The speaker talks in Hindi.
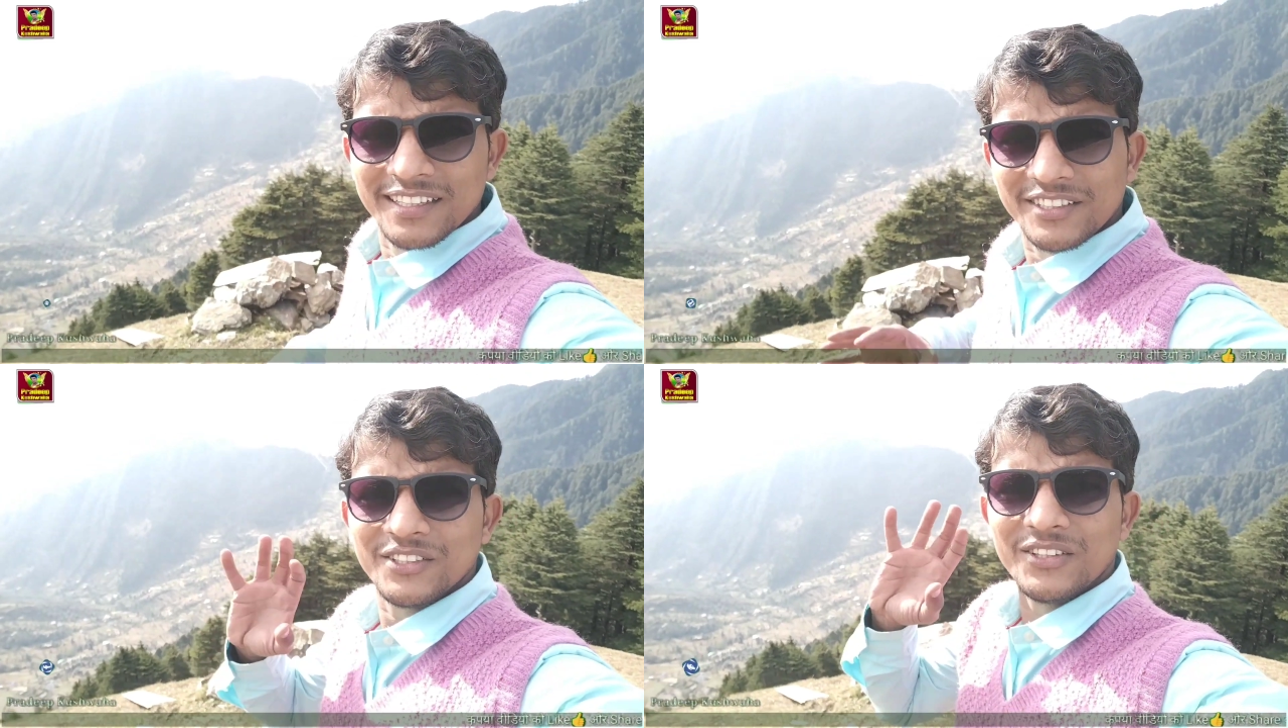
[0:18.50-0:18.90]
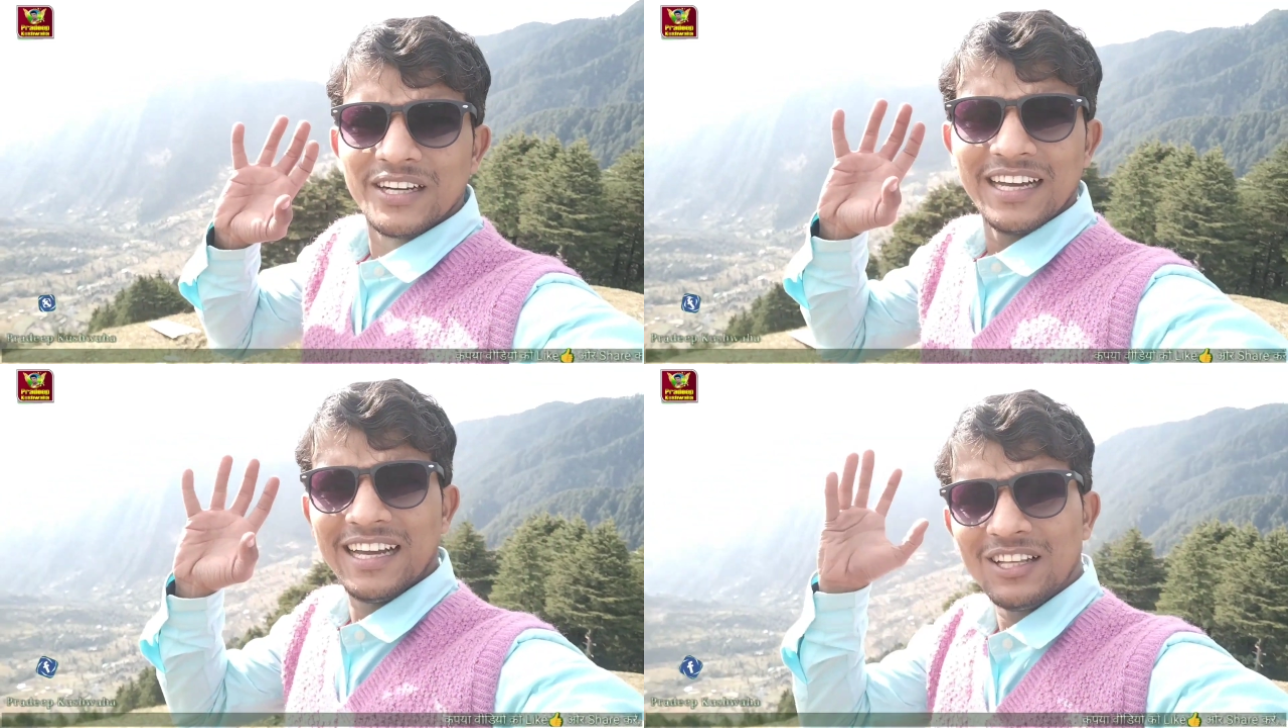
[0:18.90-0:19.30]
तो
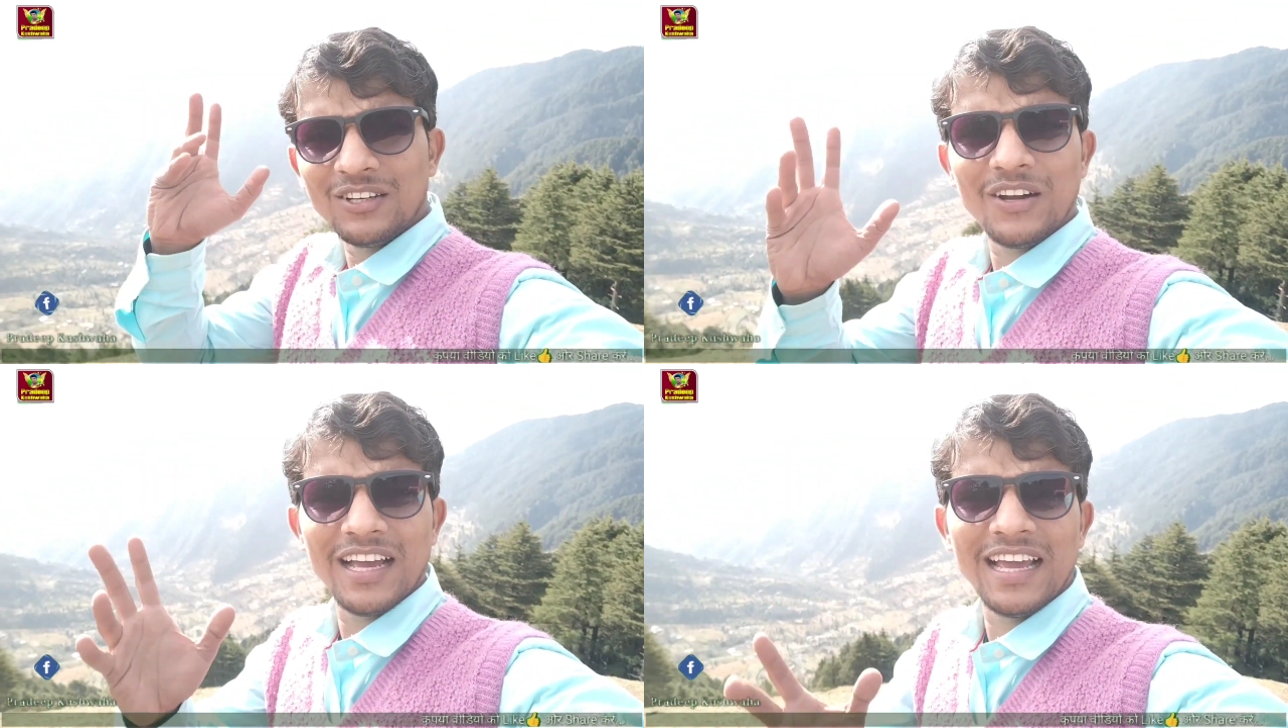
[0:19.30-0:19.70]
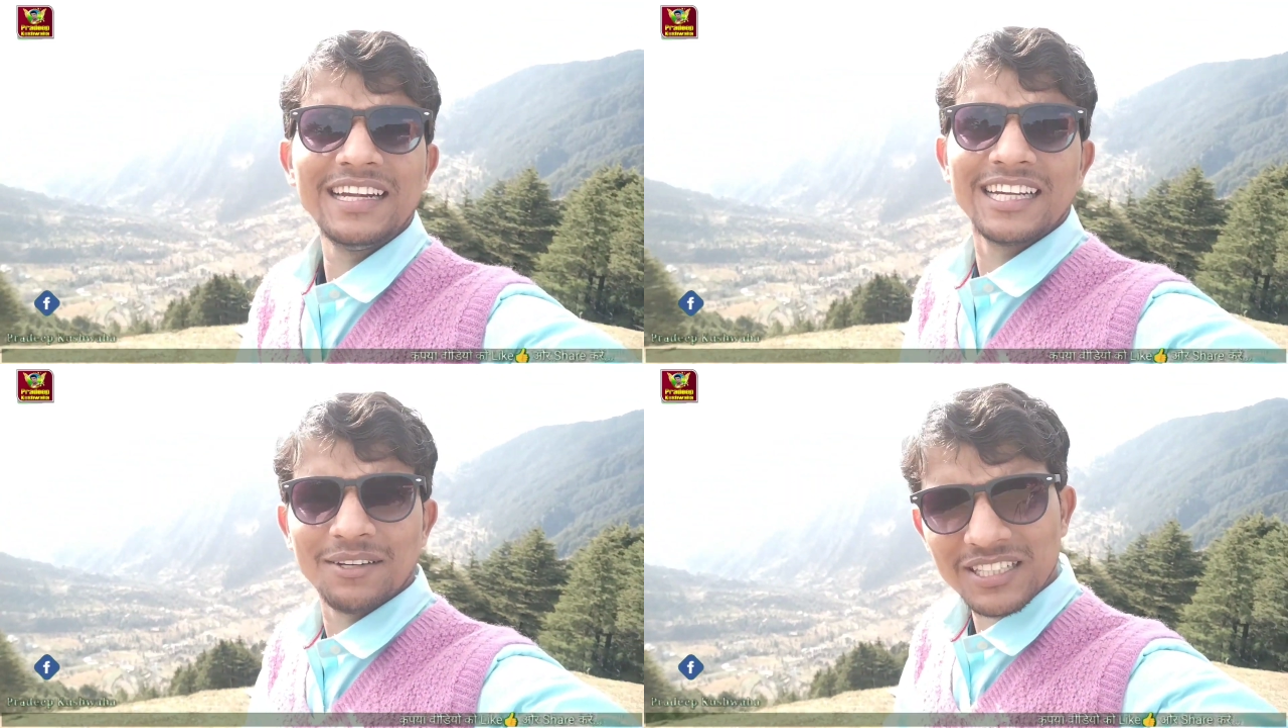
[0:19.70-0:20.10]
हेलो
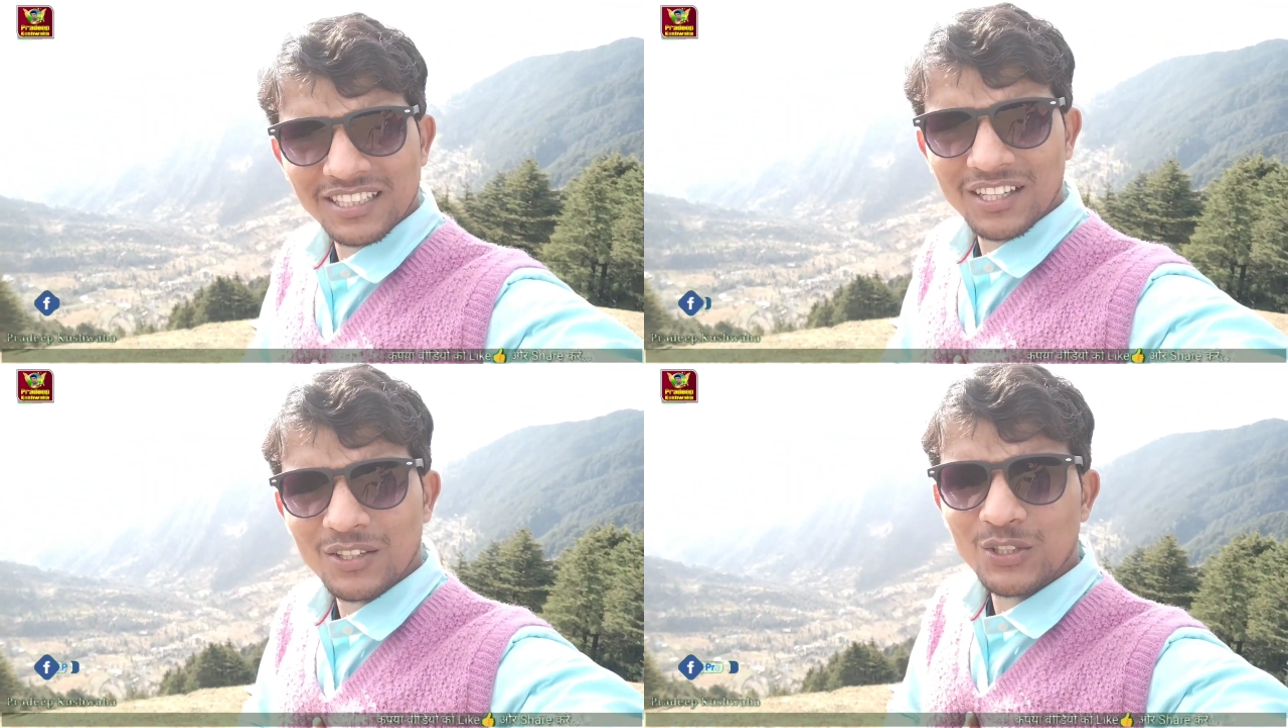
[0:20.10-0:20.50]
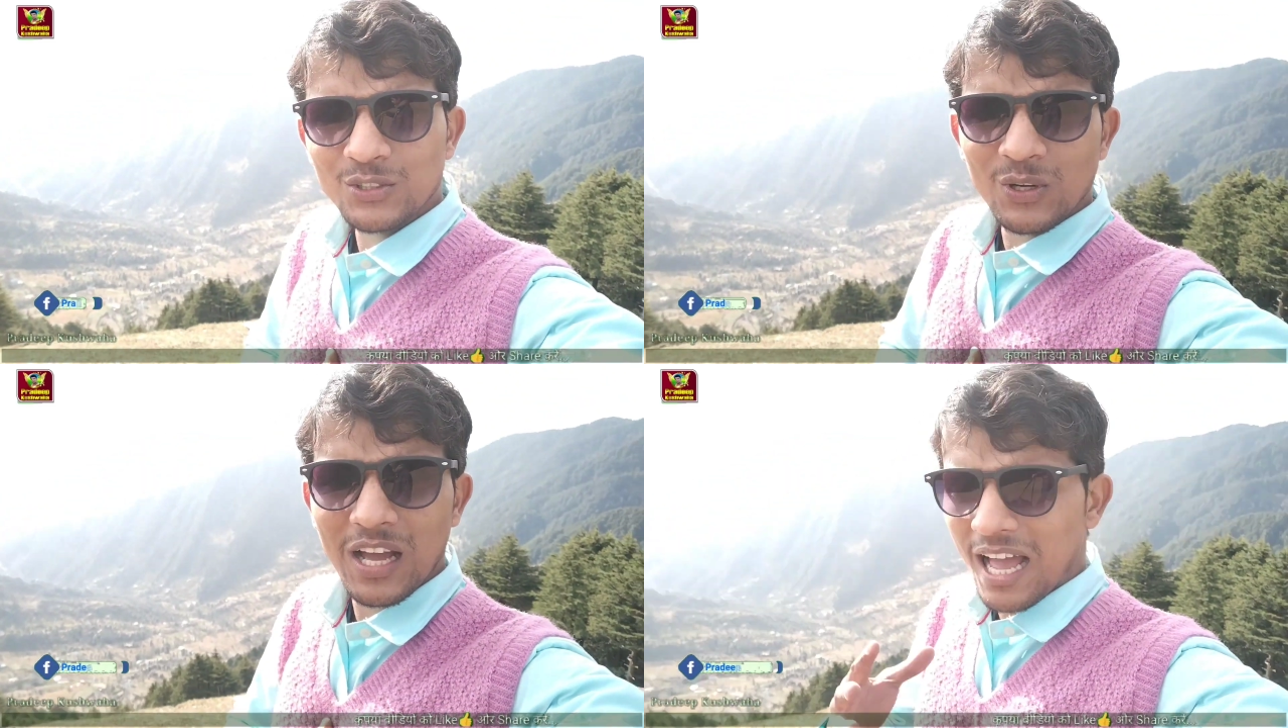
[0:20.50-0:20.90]
एंड नमस्कार दोस्तों
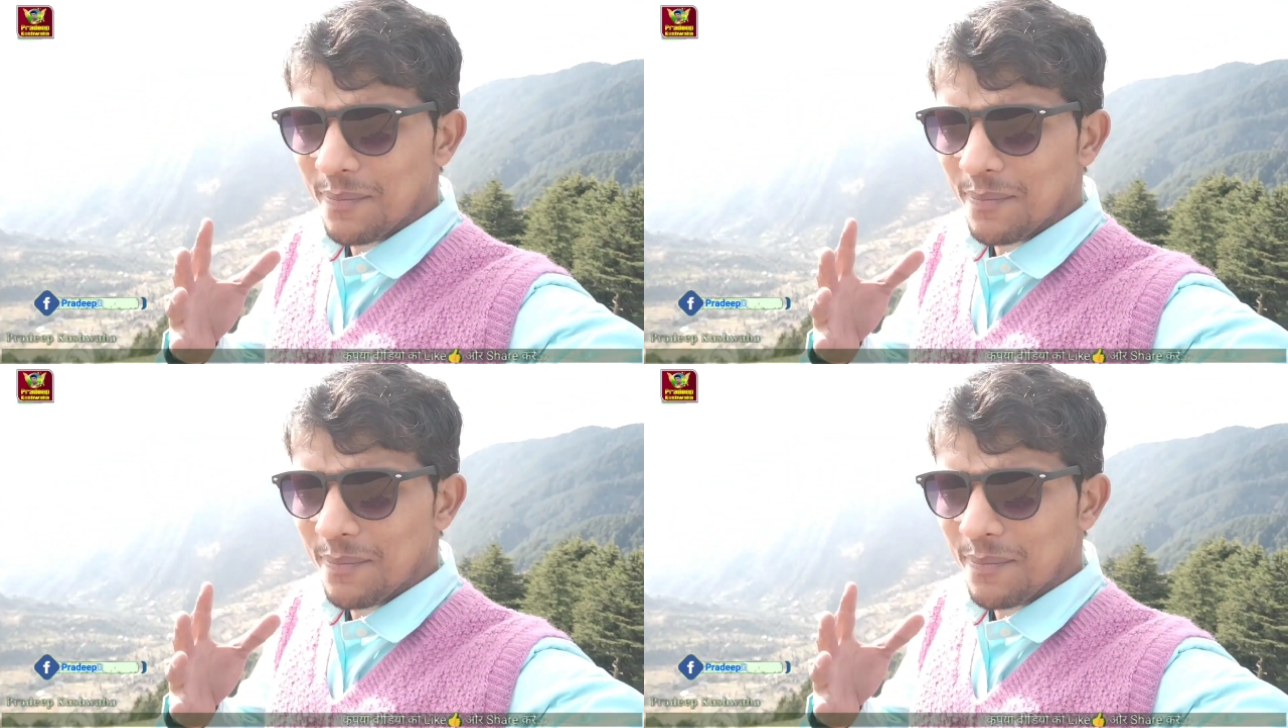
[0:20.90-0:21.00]
तो